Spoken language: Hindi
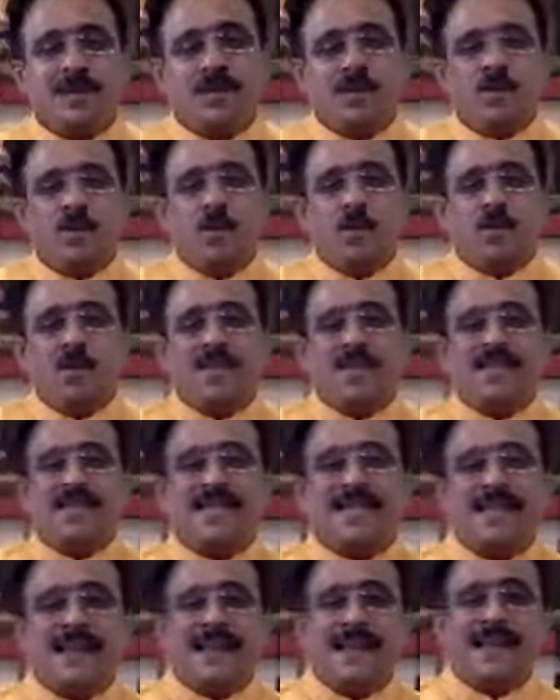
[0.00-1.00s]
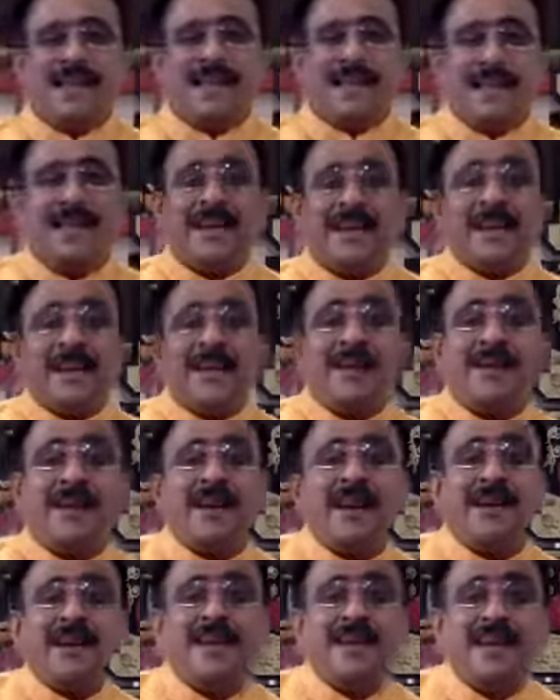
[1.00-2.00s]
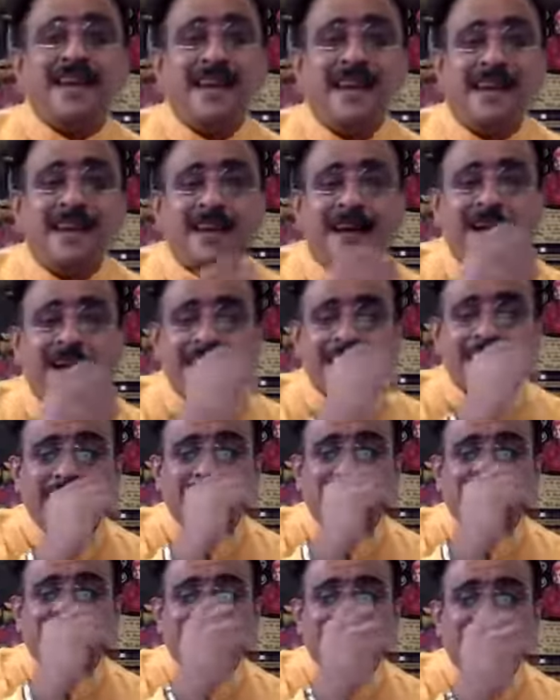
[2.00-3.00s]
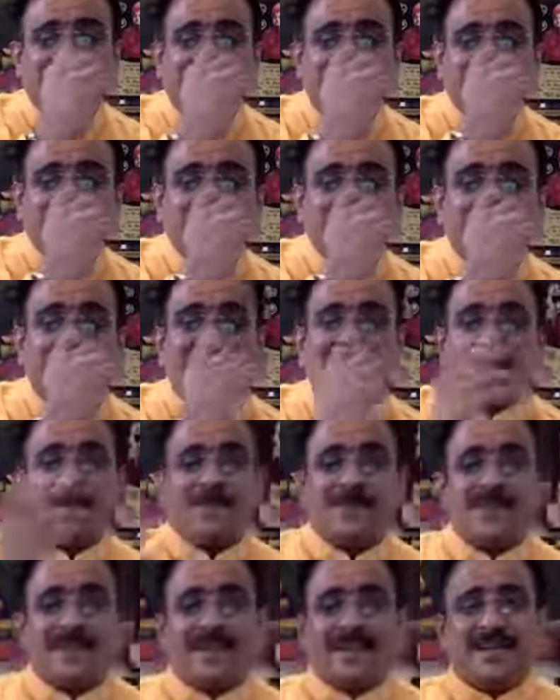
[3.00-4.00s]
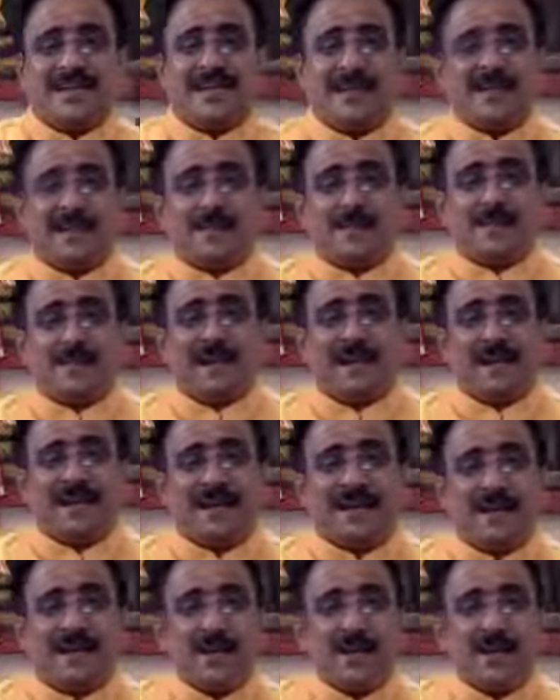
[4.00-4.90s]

कोर्ट केस लगा दिए रहने के लिए घर नहीं है किराए के मकान में जाके रहना पड़ा